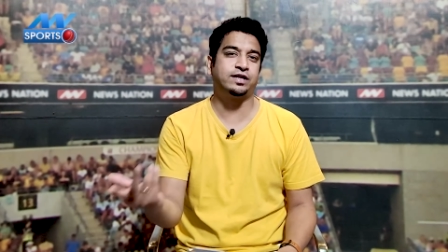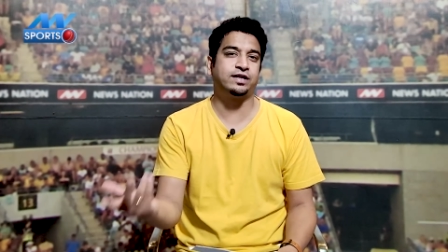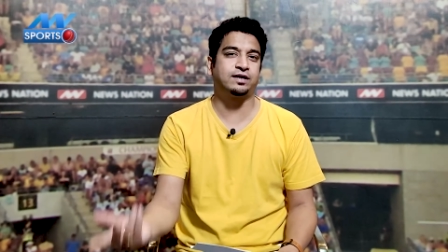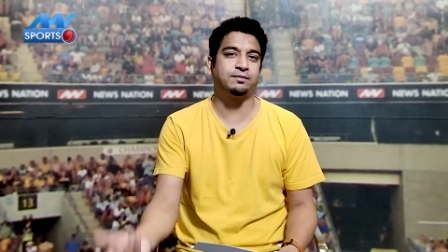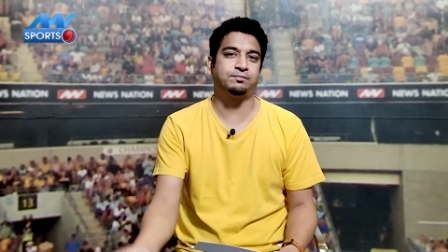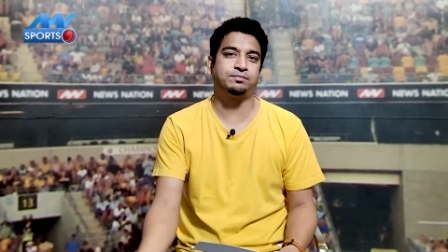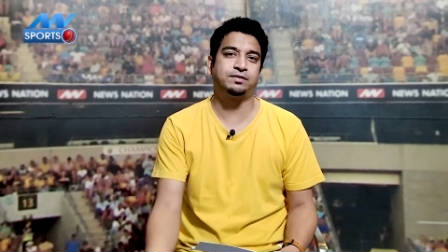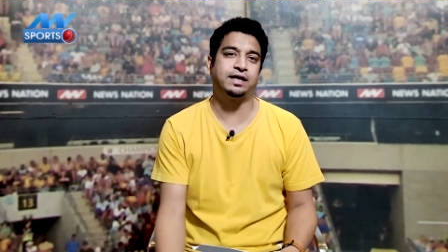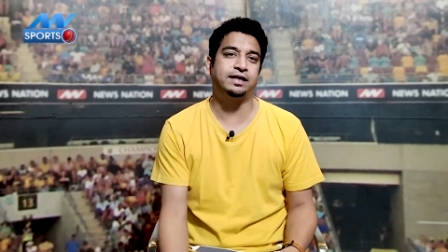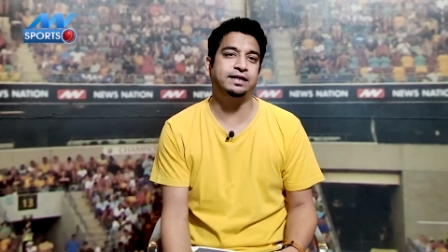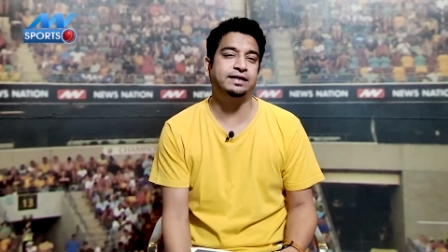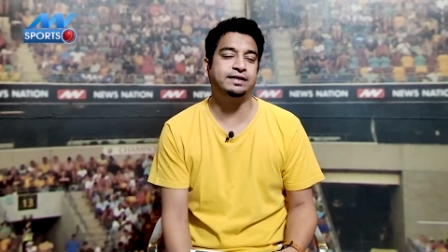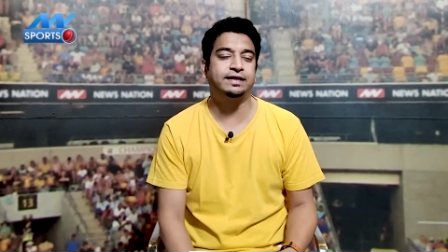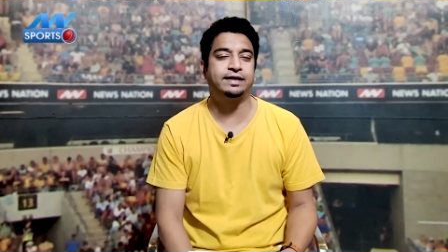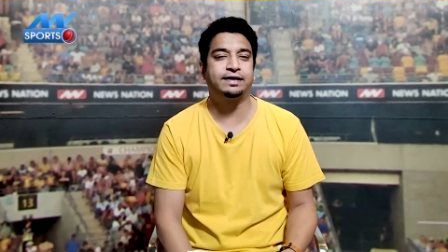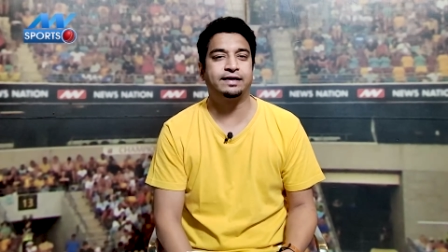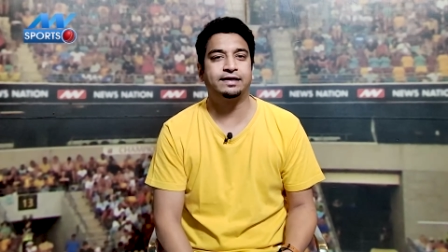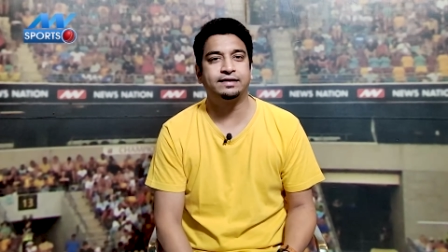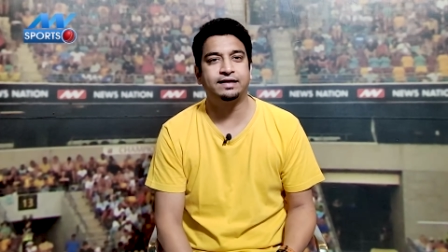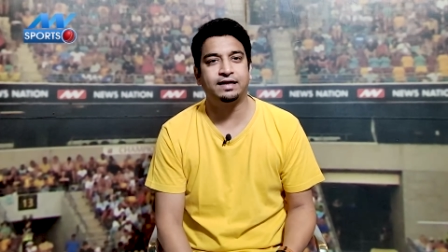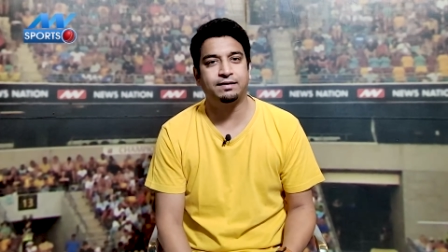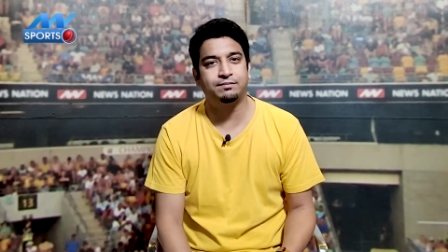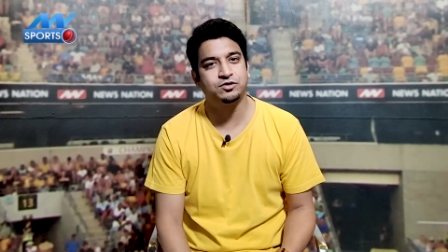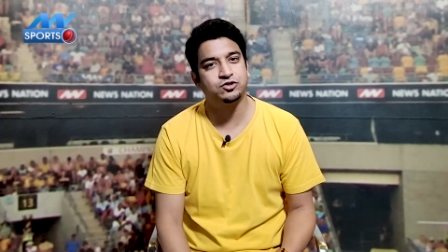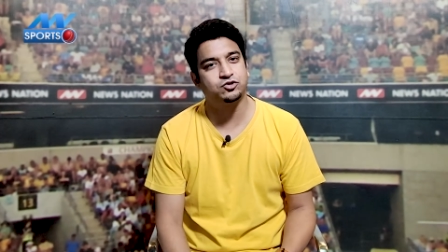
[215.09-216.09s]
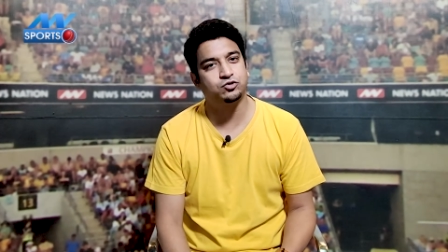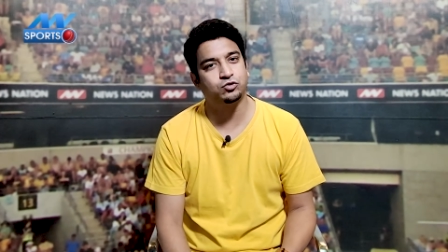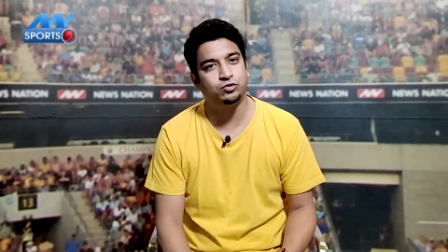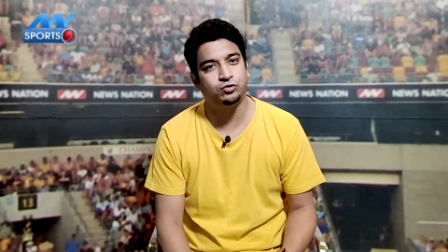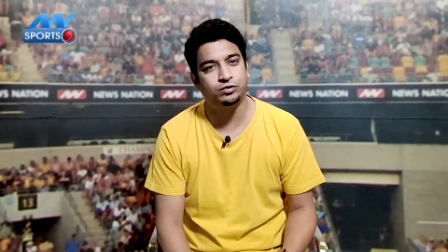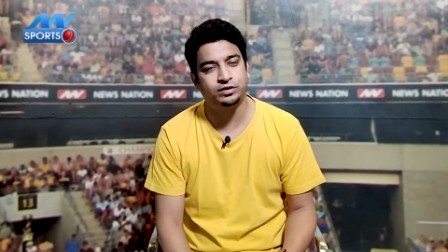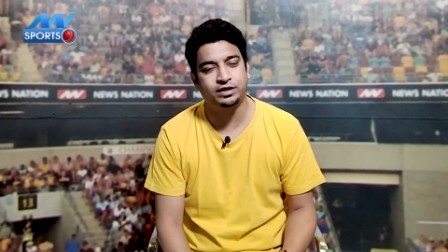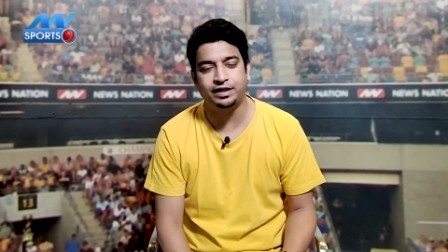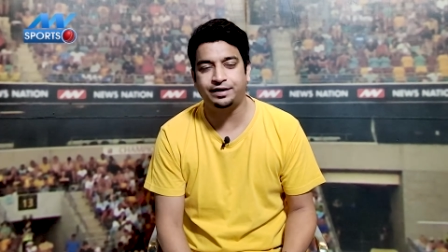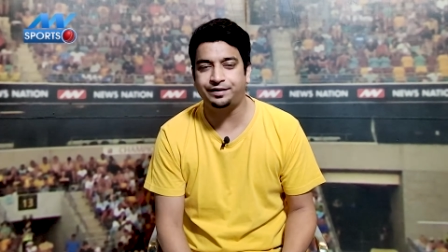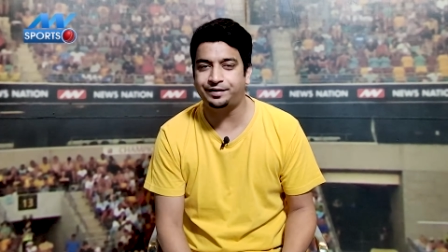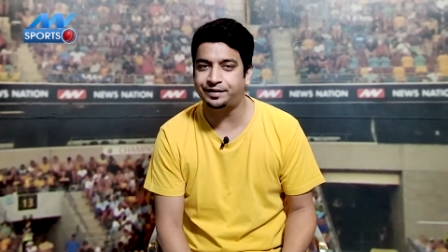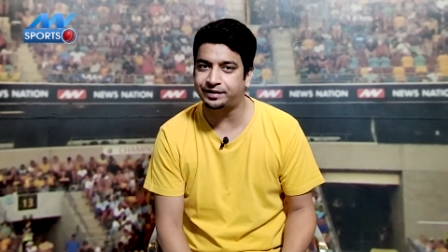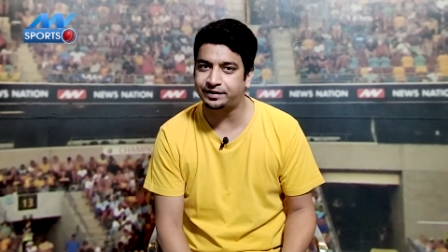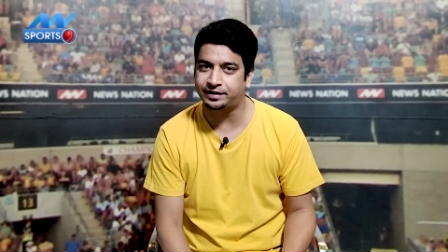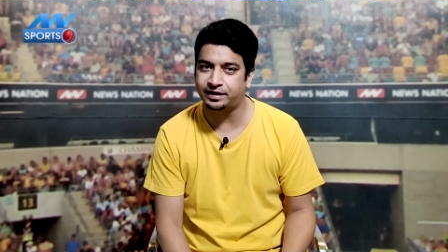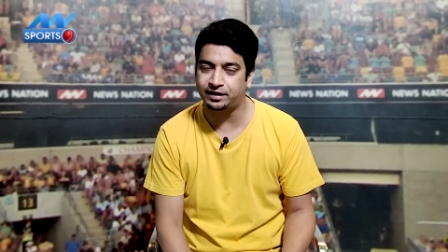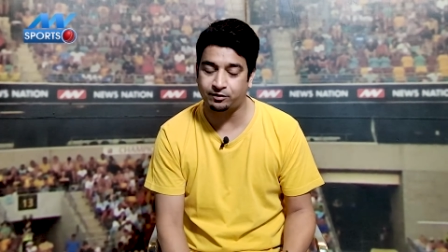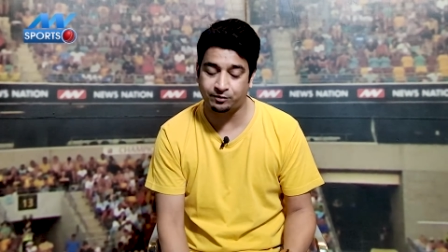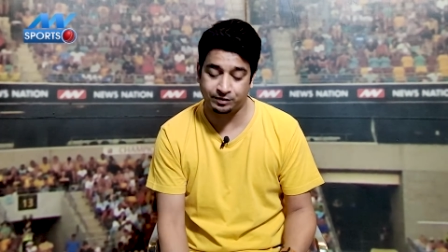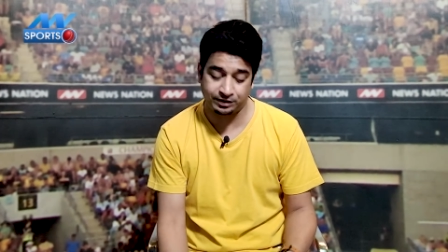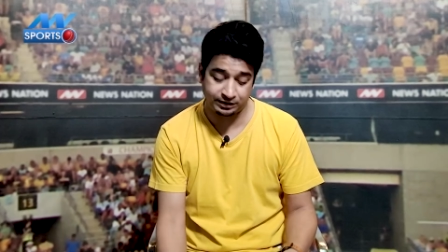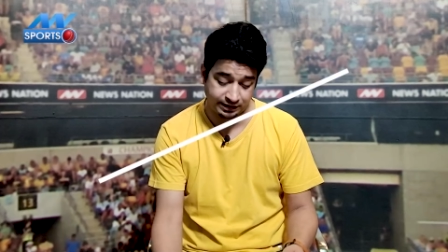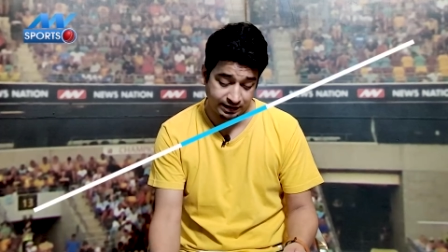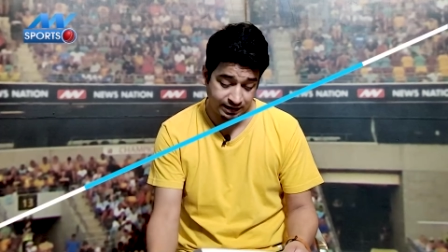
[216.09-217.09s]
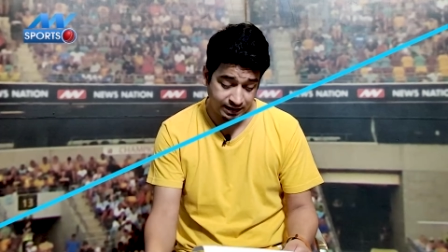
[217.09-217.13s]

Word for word: रैना कप्तानी कर रहे थे एम एस धोनी उनके अंडर खेल रहे